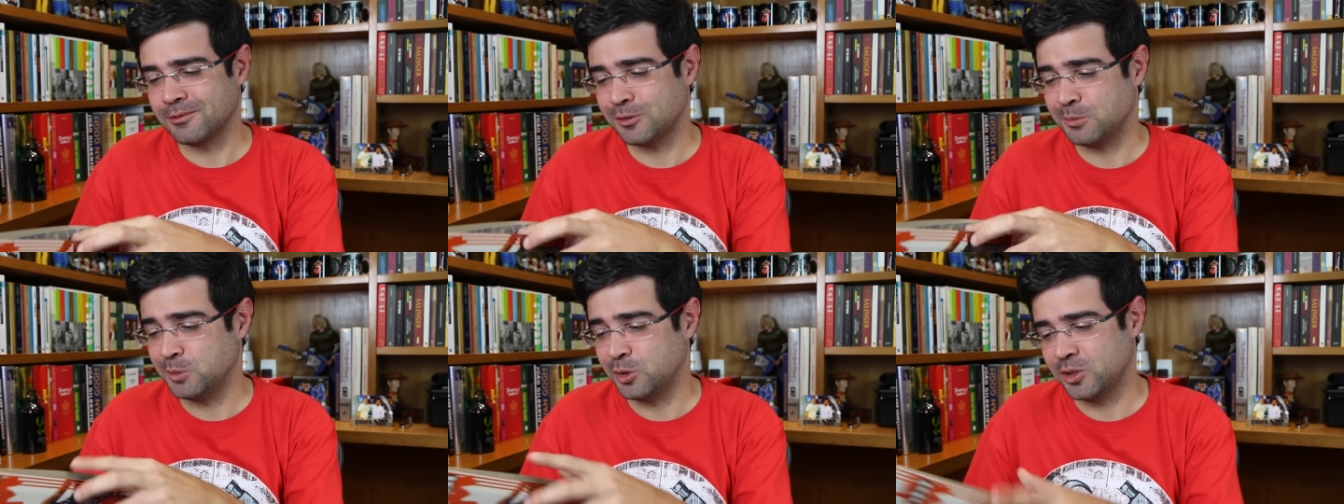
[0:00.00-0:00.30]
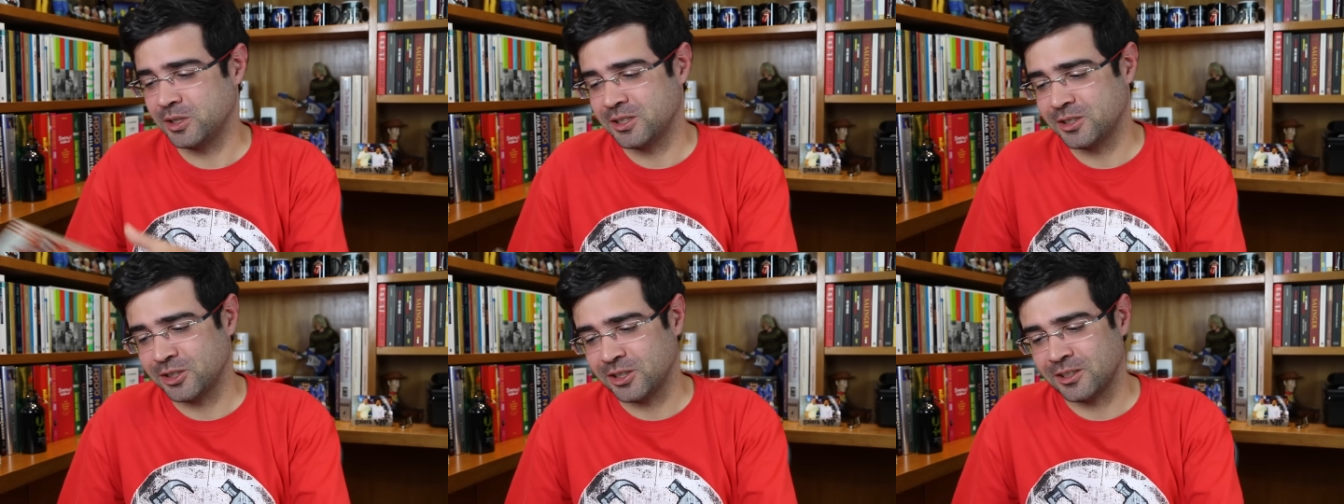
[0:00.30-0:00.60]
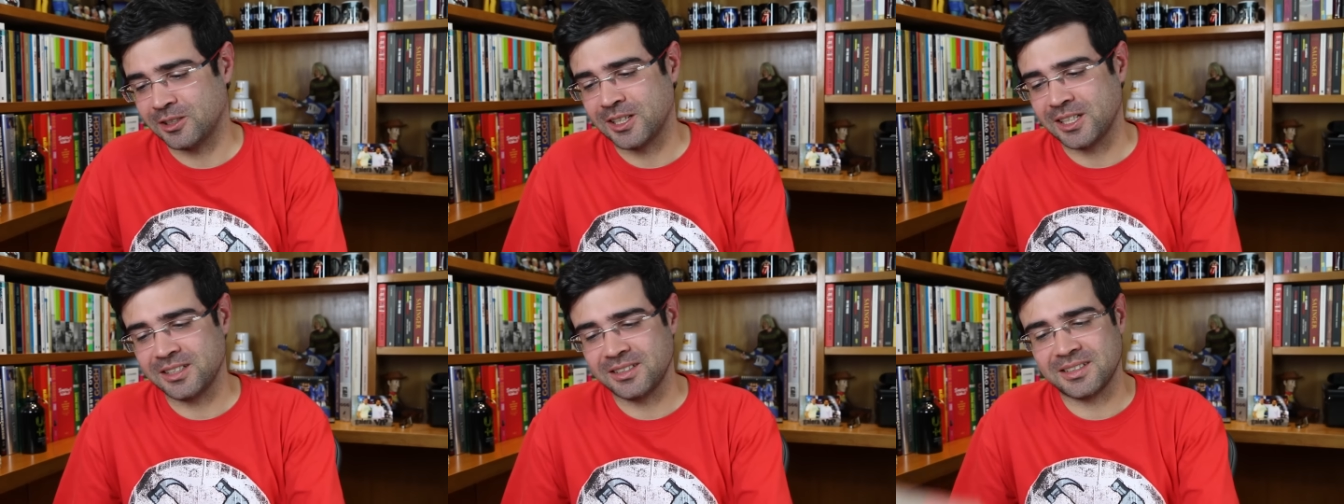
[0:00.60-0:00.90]
O meu
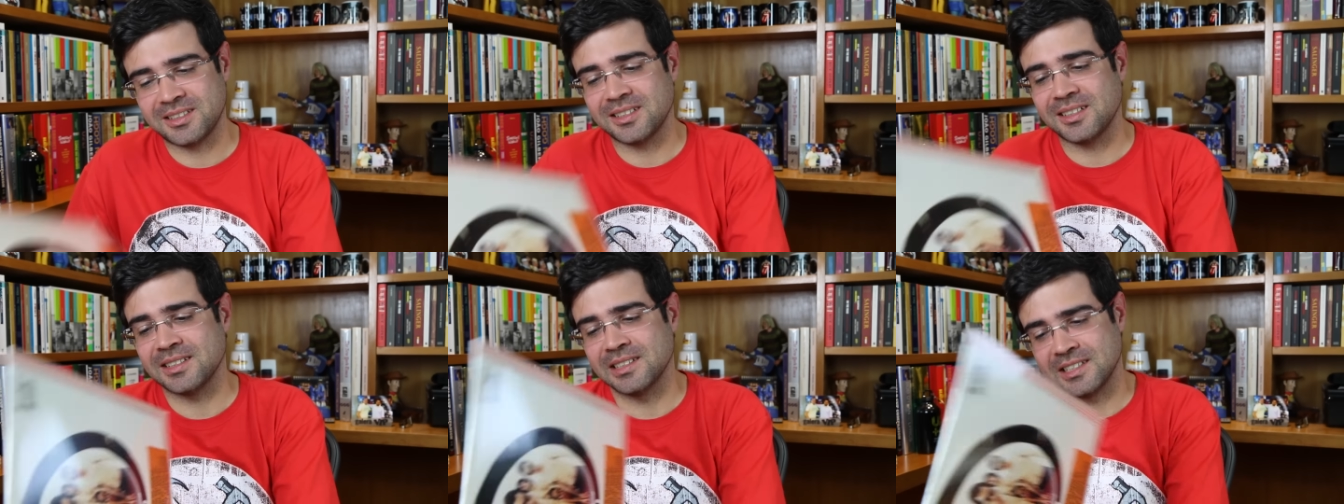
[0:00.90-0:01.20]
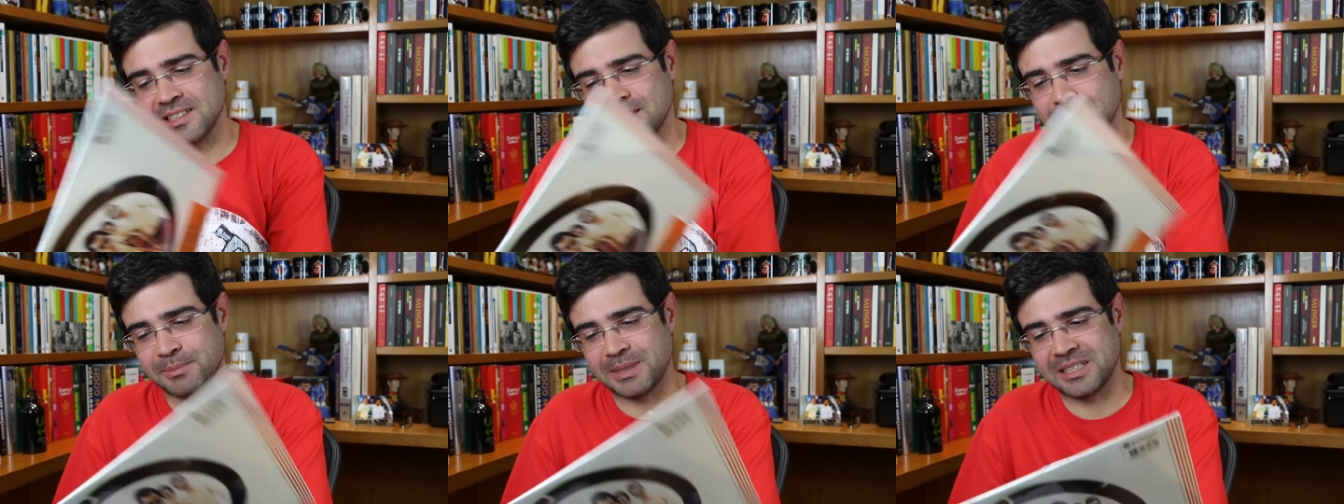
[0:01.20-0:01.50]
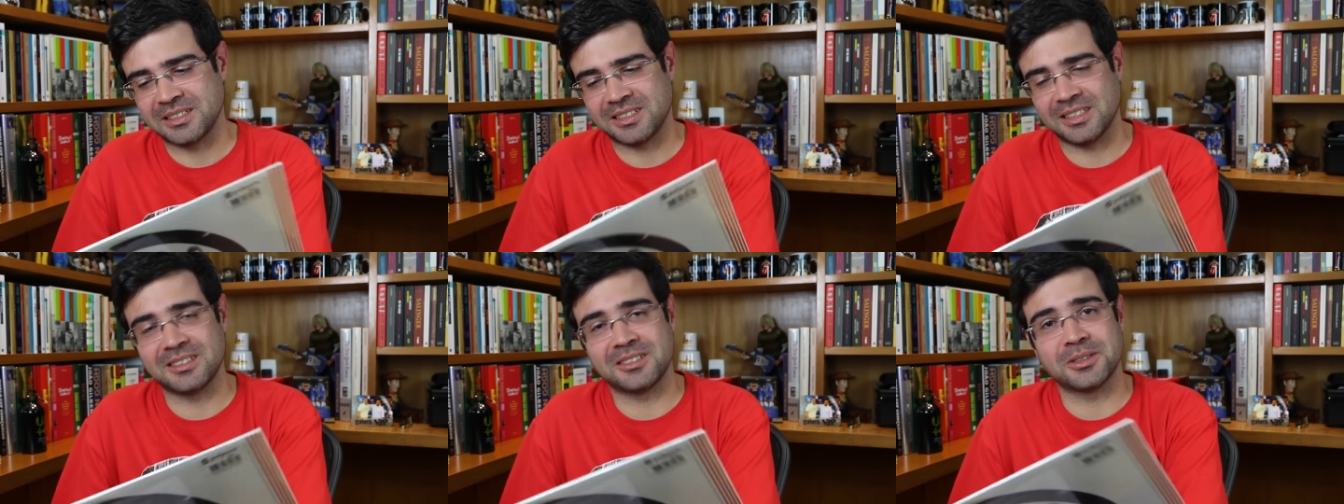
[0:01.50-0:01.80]
original era em CD,
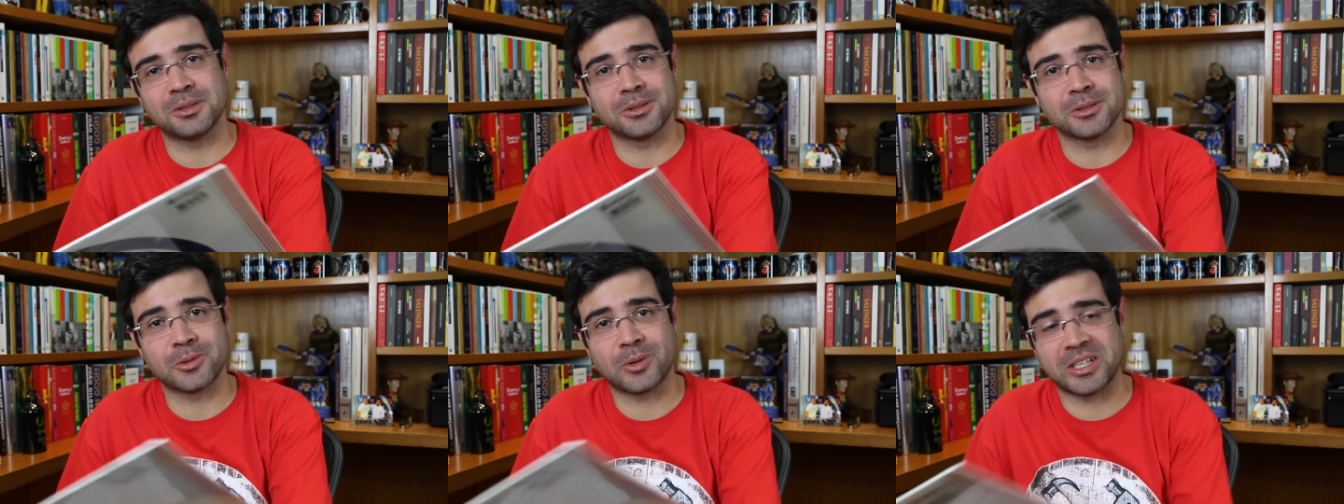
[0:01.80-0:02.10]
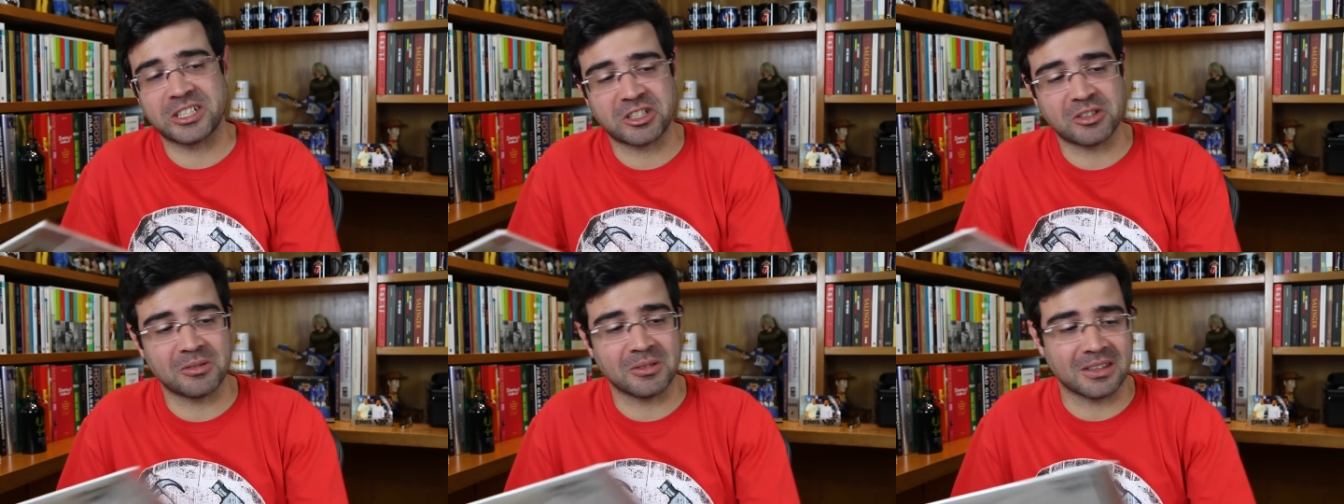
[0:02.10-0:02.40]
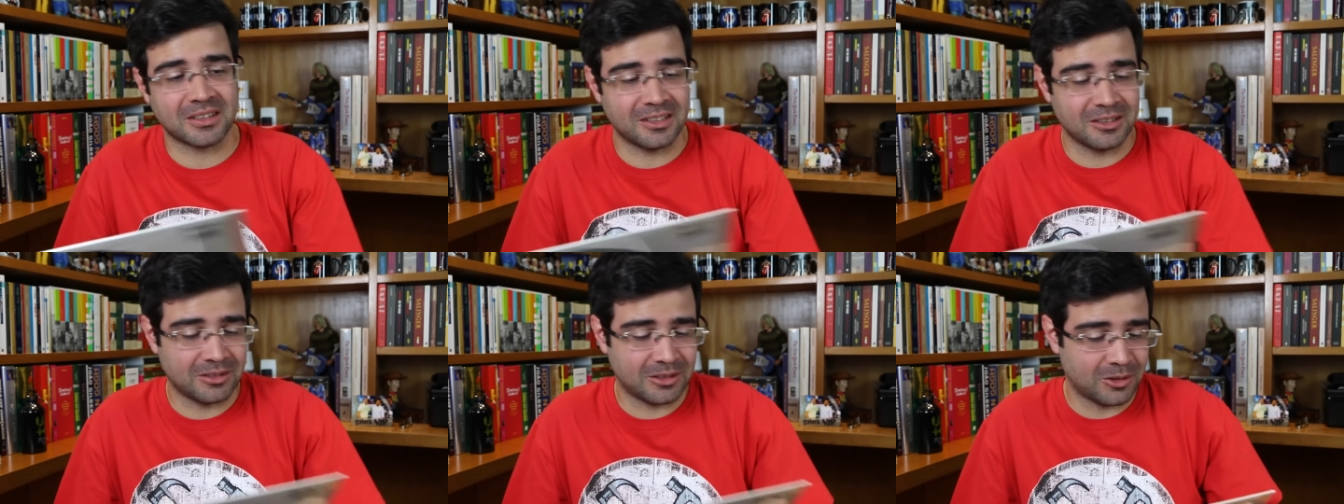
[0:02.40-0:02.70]
mas esse eu gosto
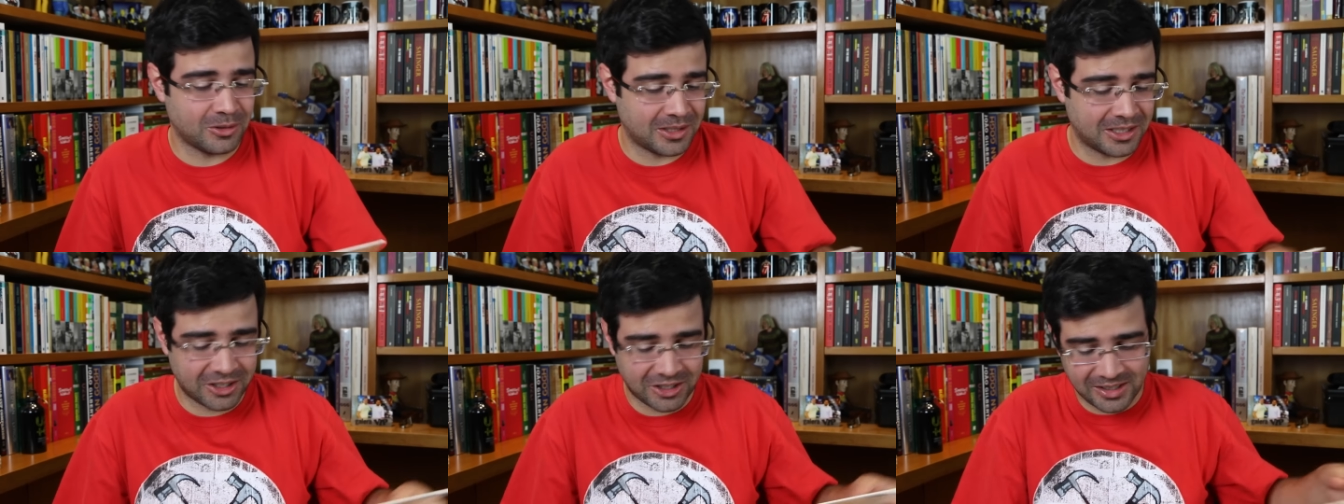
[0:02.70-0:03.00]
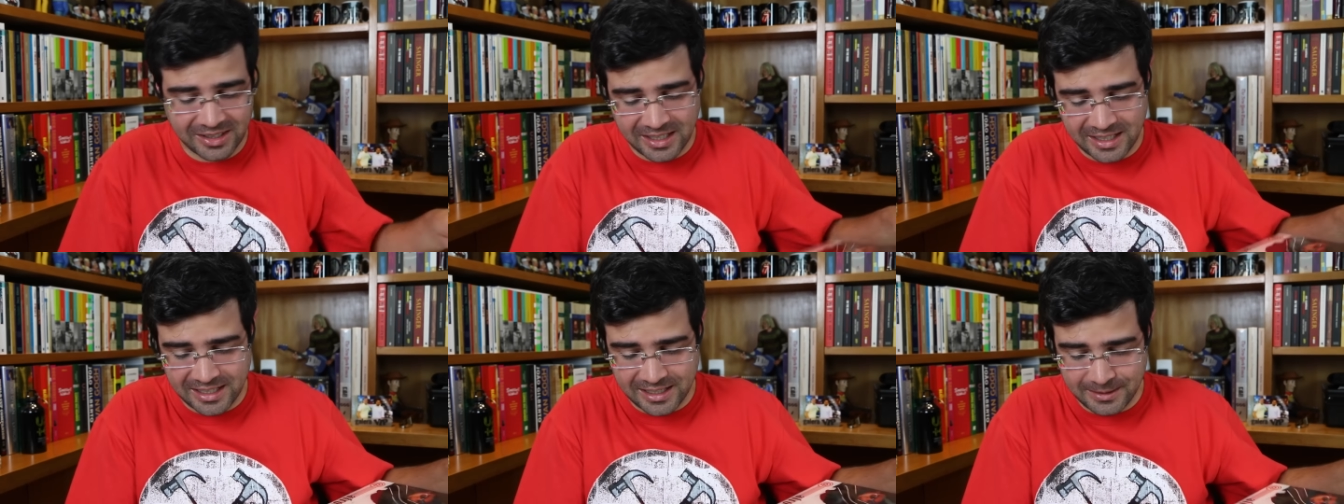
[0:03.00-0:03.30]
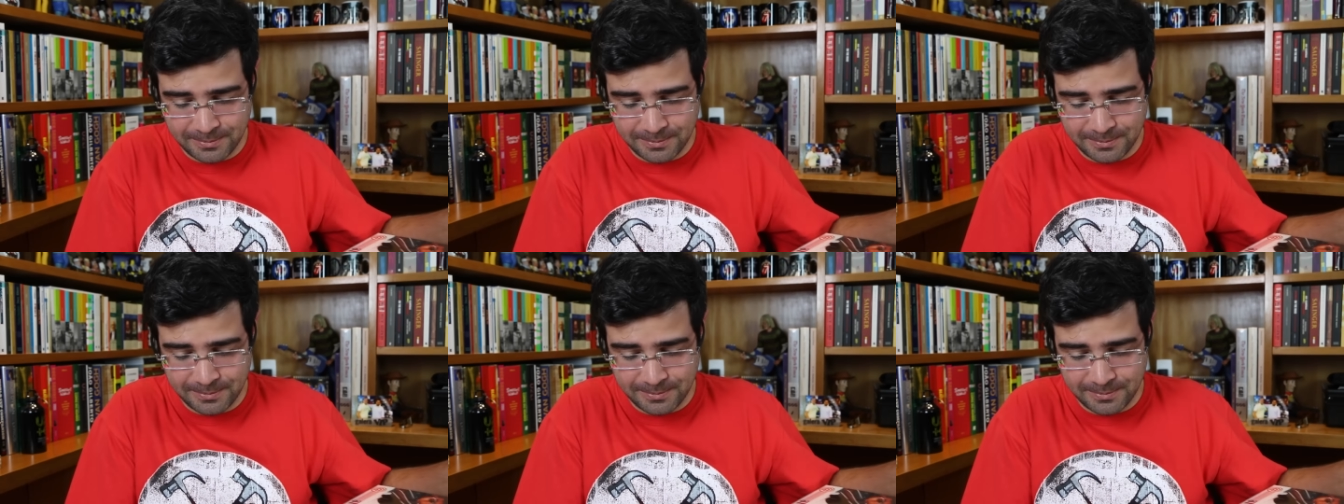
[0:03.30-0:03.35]
tanto que eu quis ter em